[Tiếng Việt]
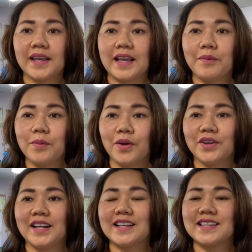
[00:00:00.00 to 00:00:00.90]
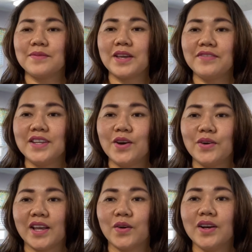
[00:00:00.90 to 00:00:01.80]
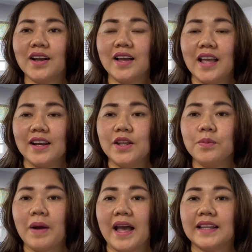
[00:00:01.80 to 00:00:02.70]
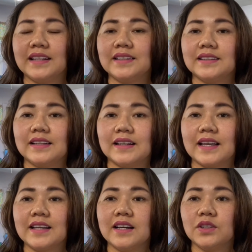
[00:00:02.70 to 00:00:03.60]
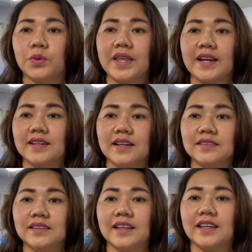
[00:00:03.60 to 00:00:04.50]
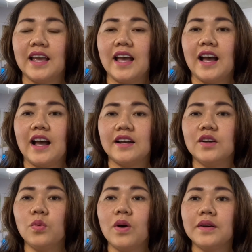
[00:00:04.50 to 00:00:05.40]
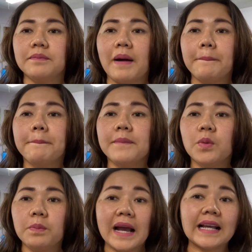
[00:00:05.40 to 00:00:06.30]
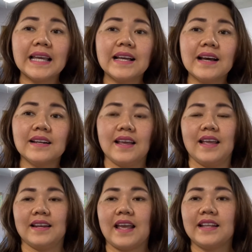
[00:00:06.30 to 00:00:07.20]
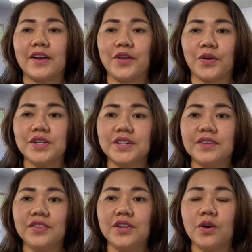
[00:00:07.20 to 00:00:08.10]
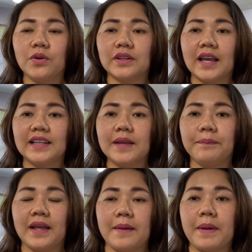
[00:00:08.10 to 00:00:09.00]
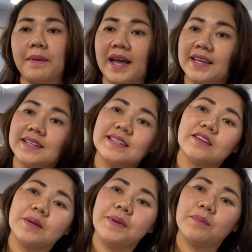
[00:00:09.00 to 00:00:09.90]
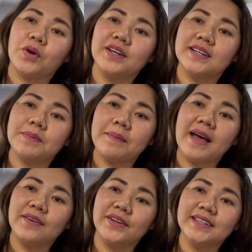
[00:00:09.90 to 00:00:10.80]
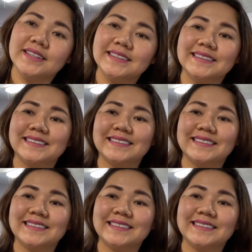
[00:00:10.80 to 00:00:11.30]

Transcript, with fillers: Cảm ơn mọi người đã xem cái video này của Ngân. Nếu mà ai thích cái kênh của gia đình Ngân thì đừng quên bấm nút đăng ký kênh để theo dõi những cái video kế tiếp. Bye bye, chào tạm biệt mọi người, bye bye mọi người.